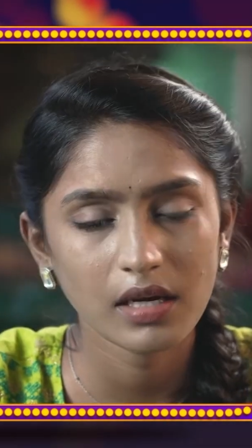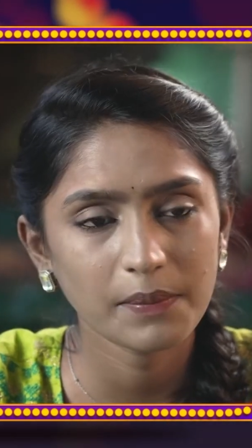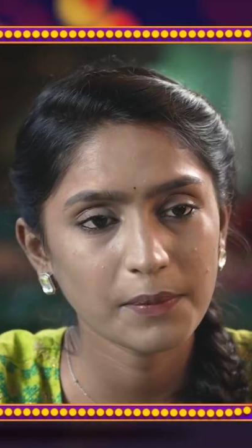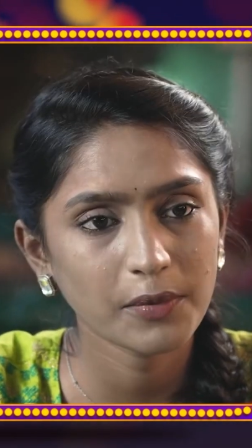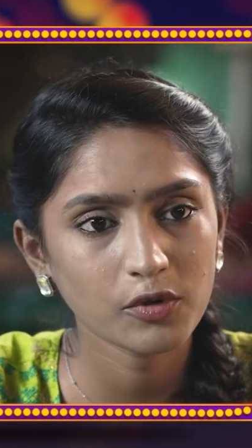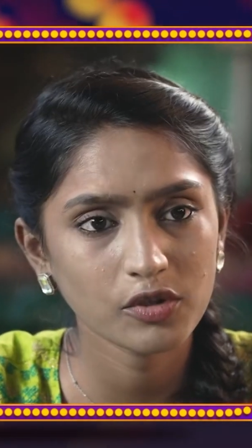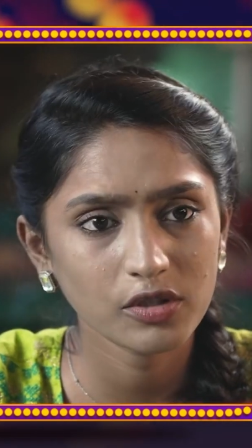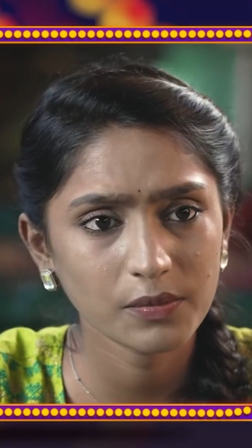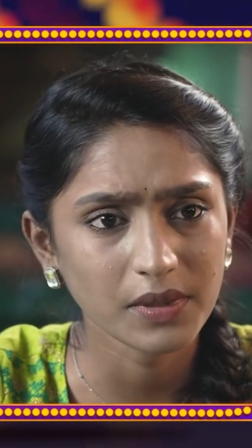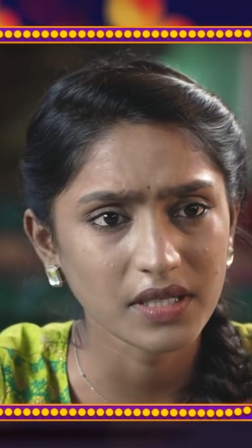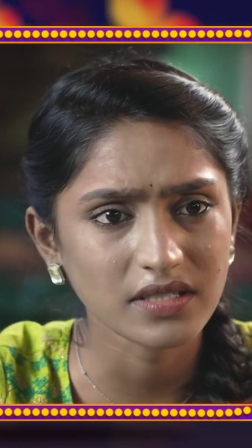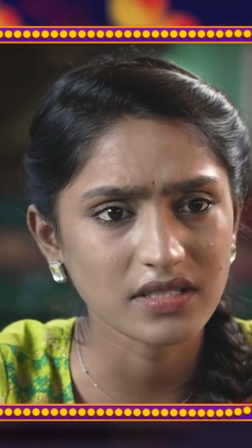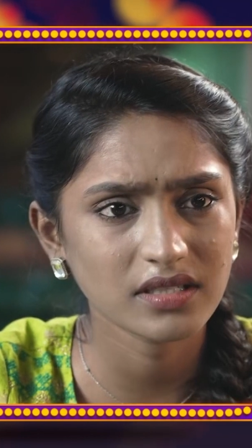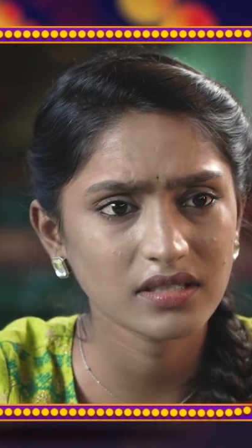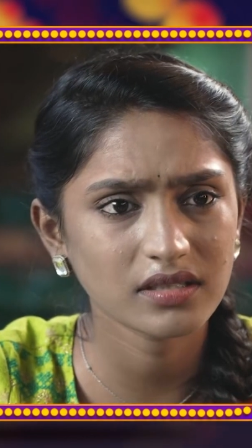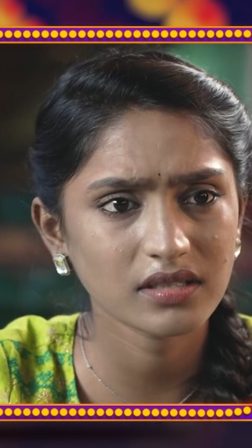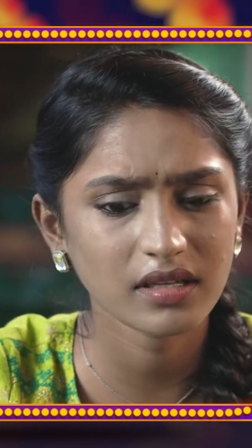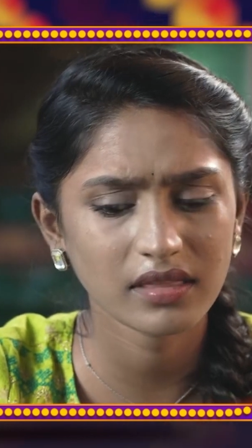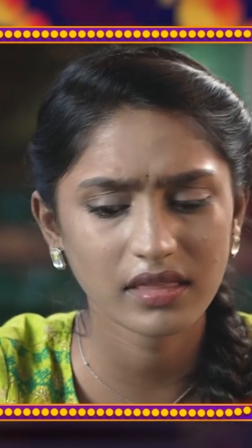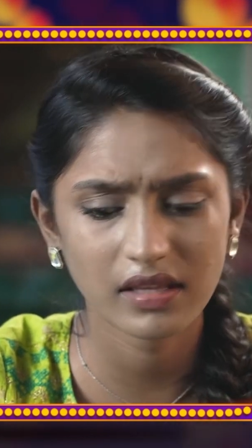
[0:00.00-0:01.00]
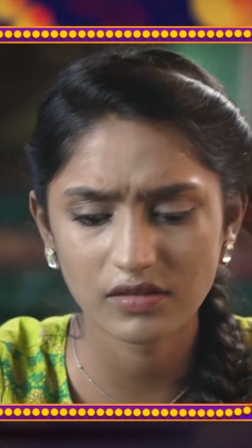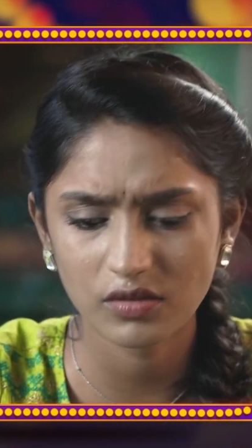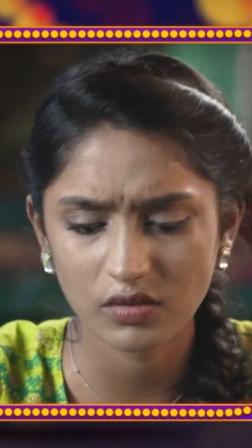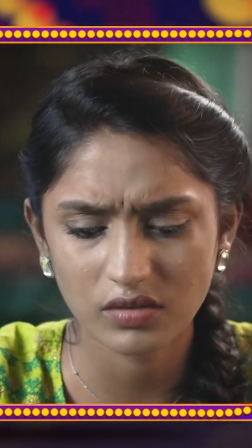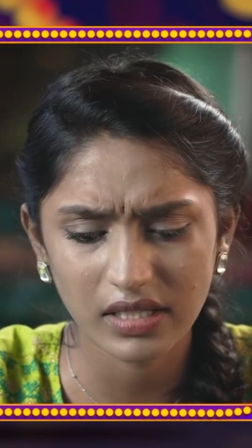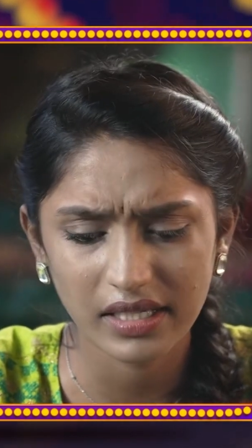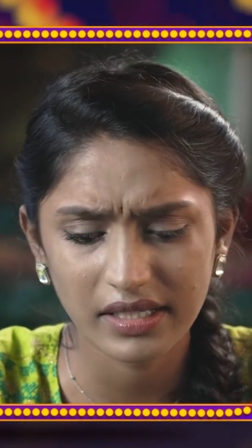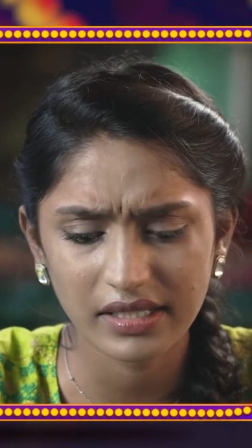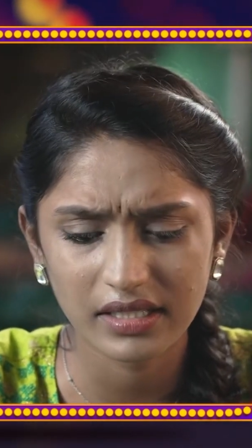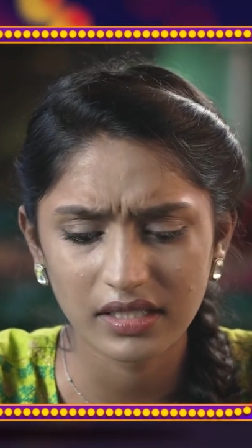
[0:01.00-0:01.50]
அப்பாவோட ப்ரெஷர்
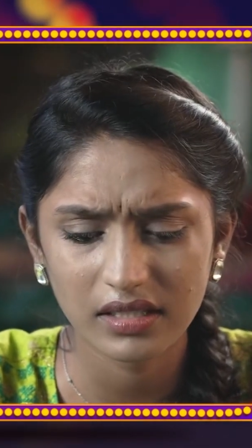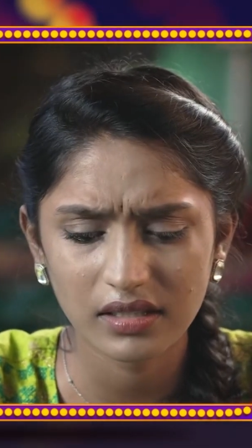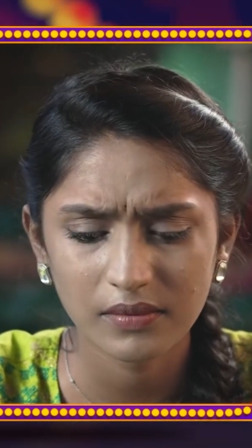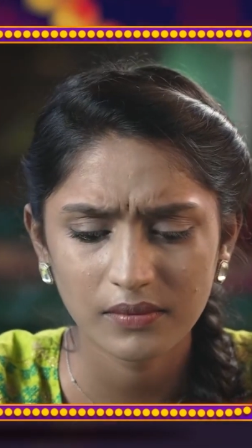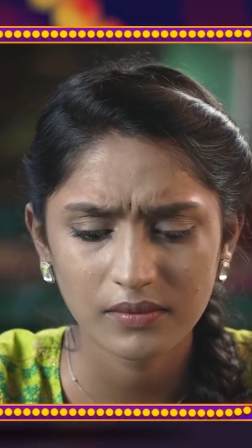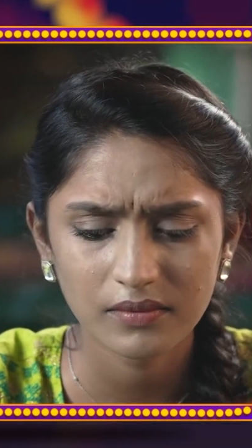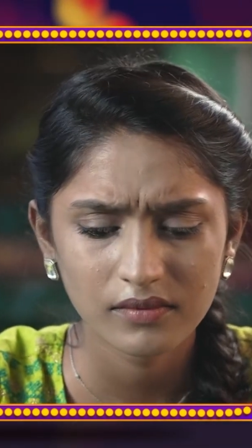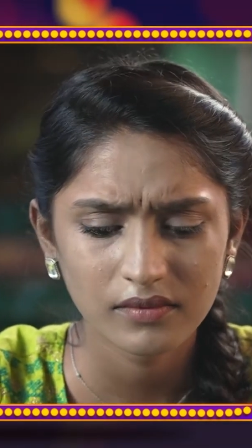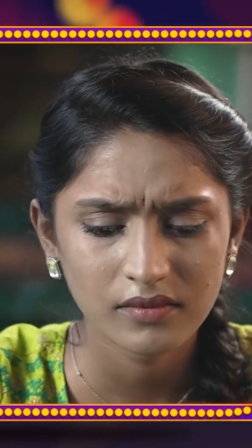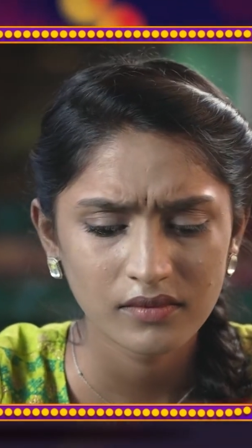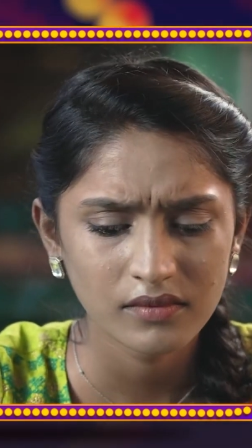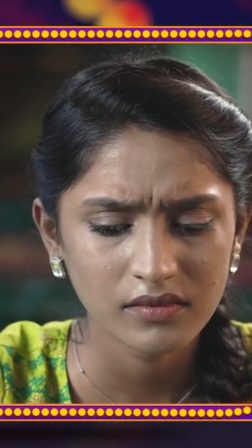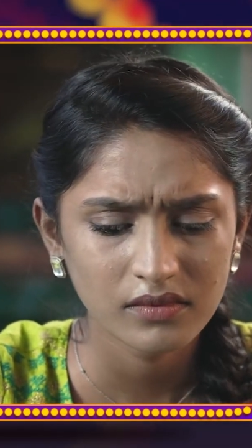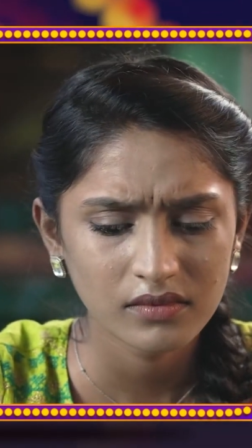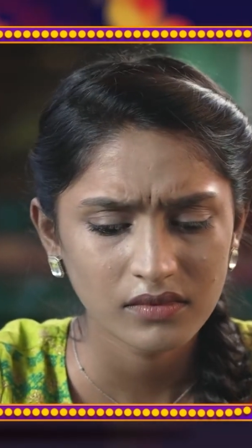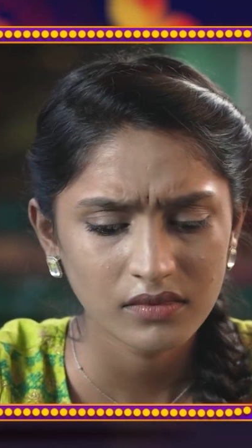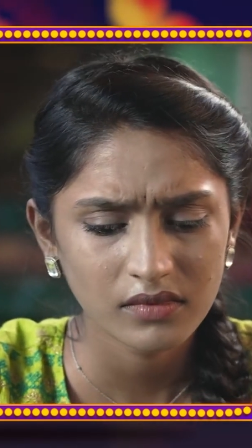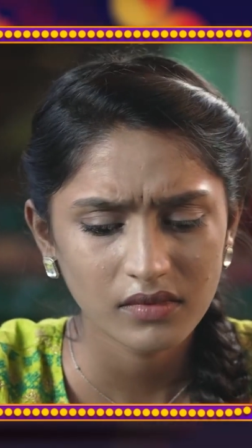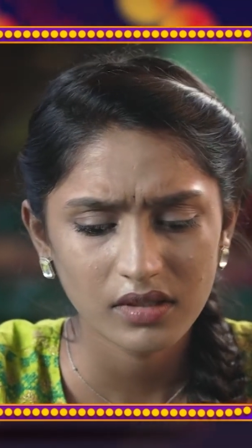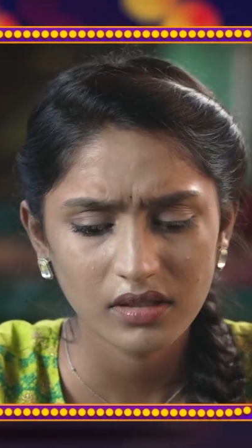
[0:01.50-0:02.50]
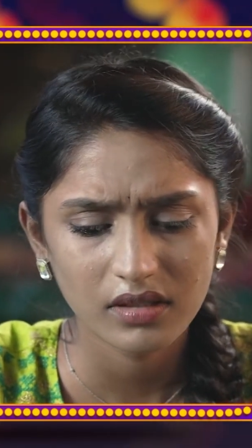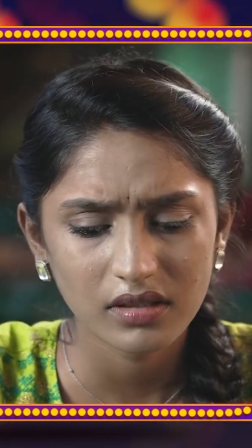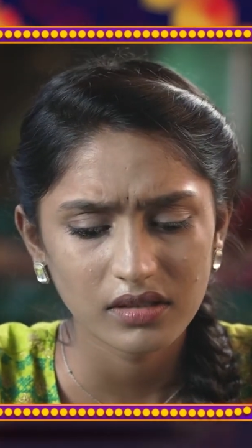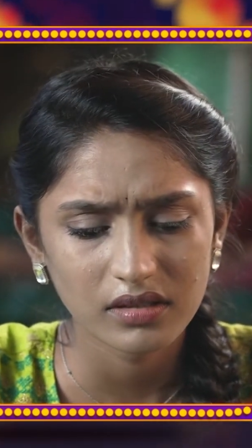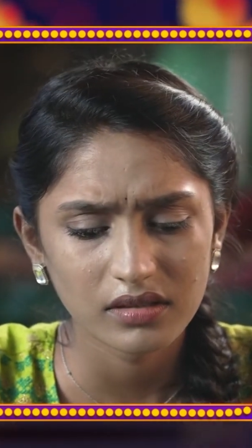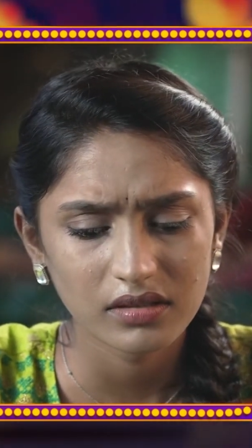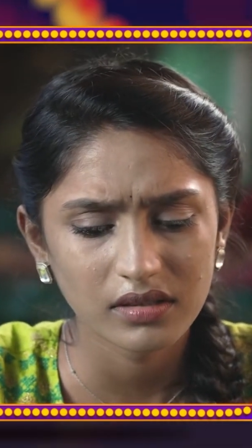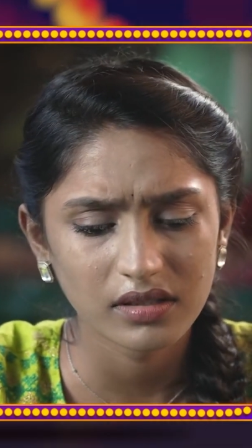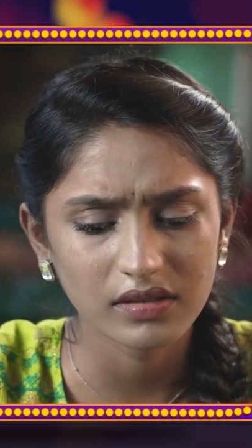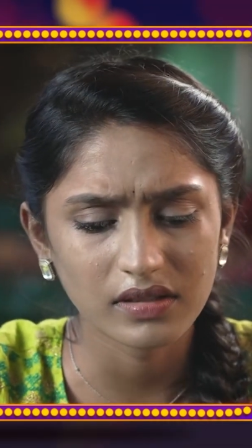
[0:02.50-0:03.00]
இந்த சொசைட்டி
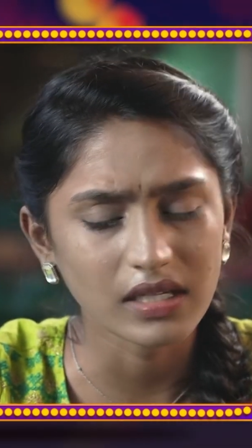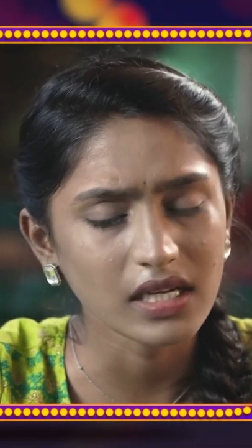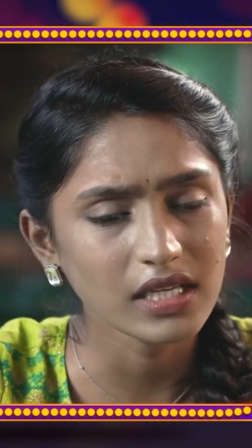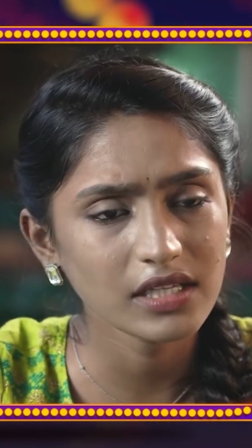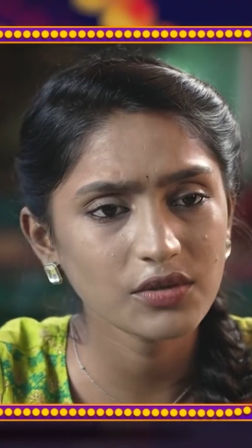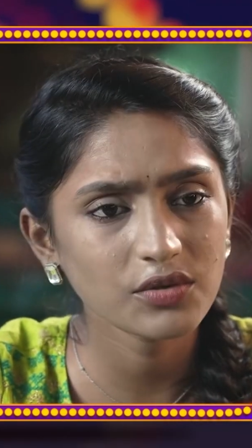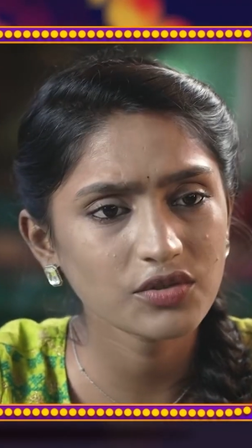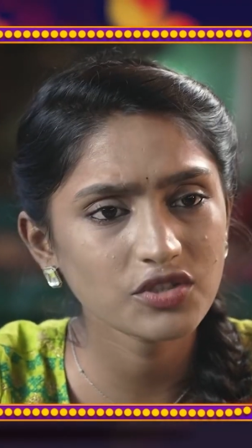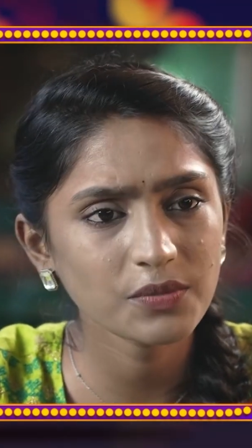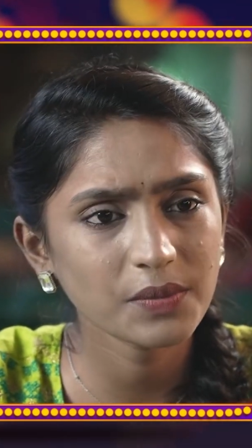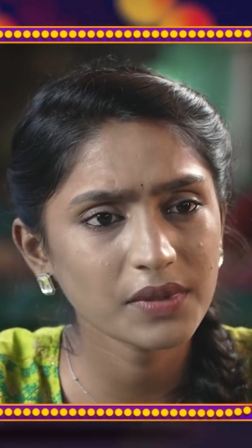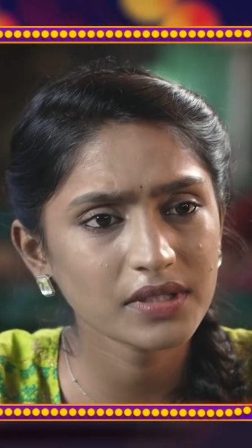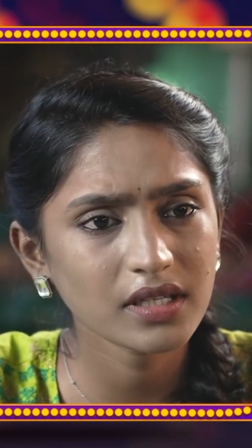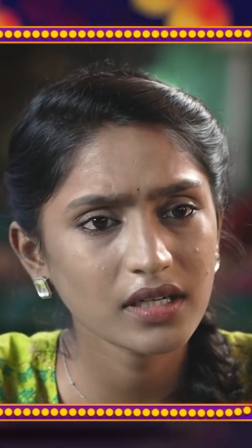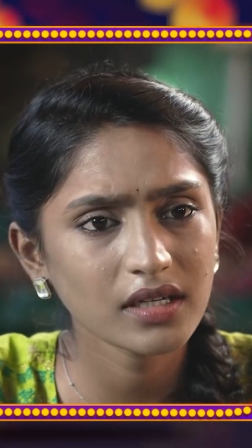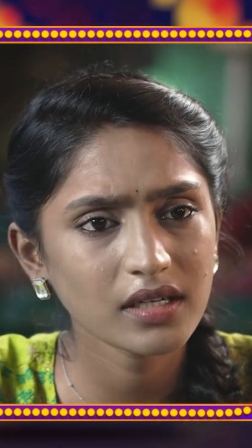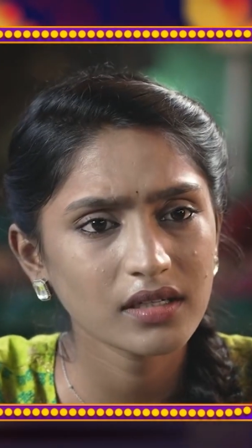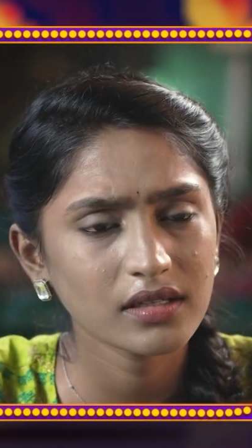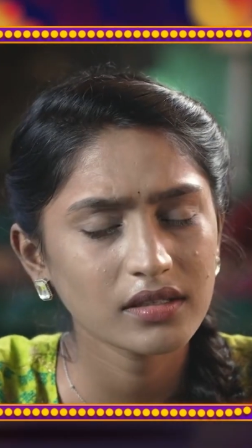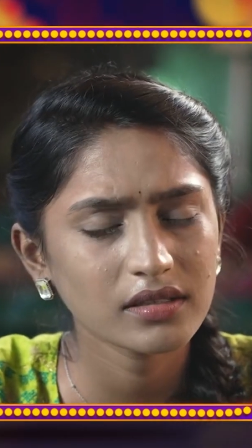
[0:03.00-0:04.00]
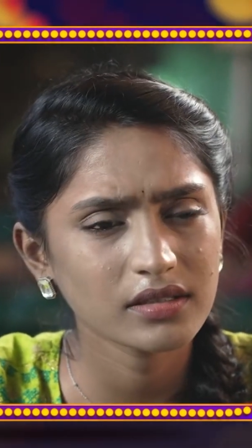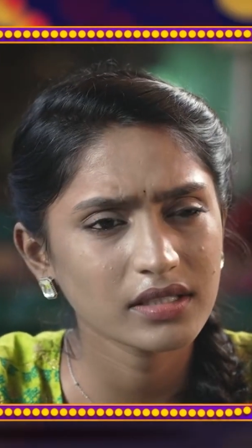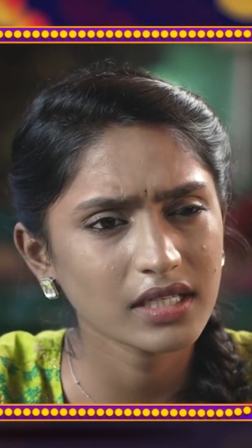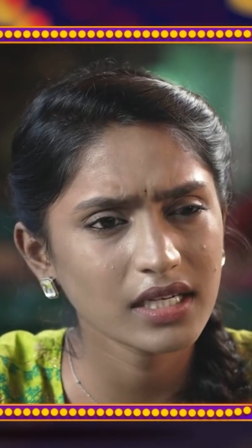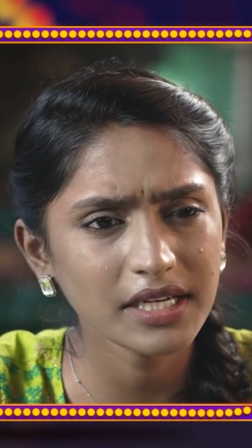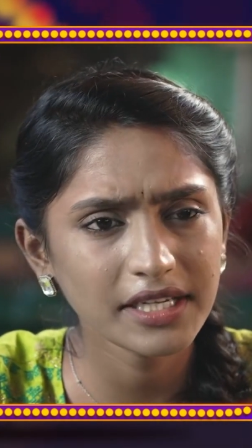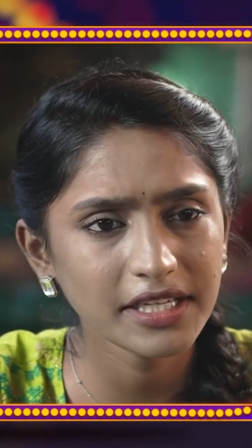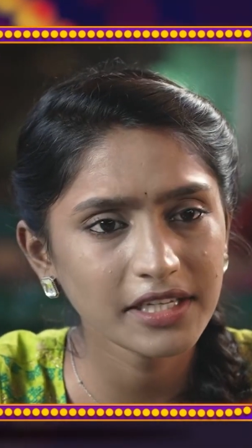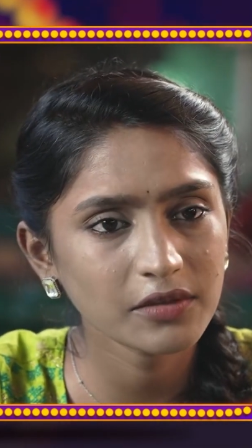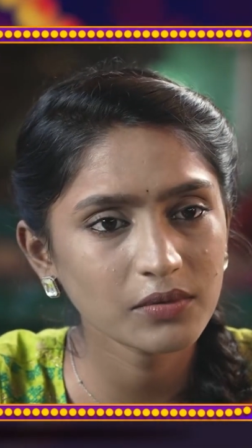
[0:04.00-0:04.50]
இதெல்லாம் யோசிச்சு பார்த்தா
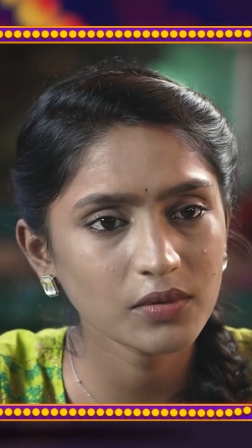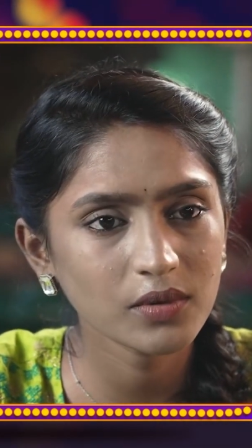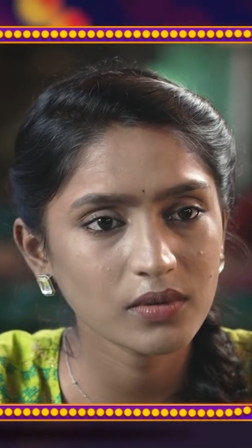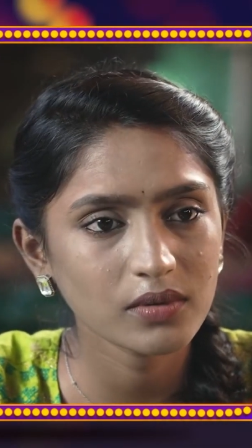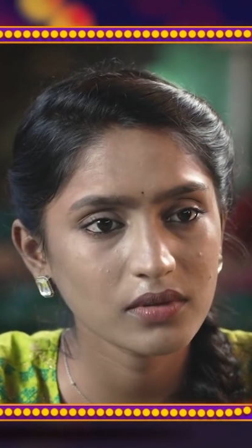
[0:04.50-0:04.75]
ரியாலிட்டி